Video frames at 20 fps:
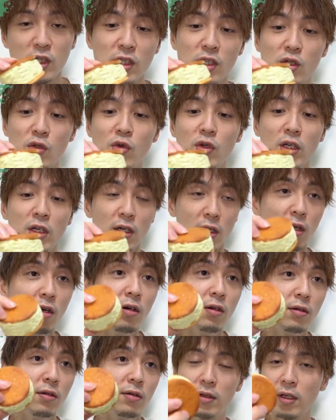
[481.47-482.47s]
新商品
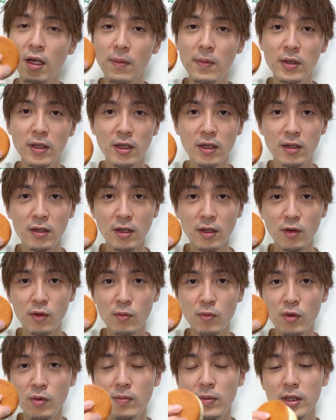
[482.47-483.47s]
かな？食べていきた
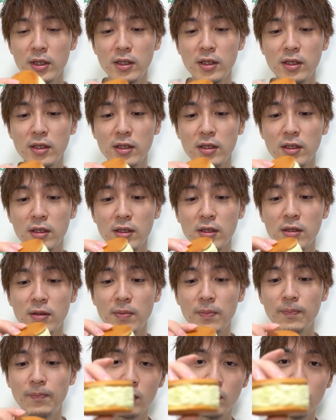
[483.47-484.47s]
いと思いま
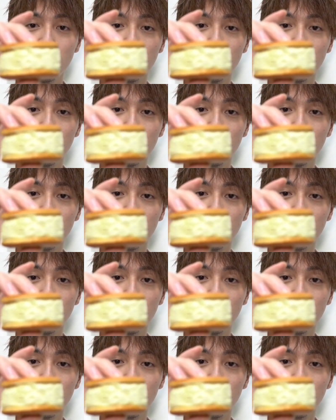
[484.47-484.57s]
す。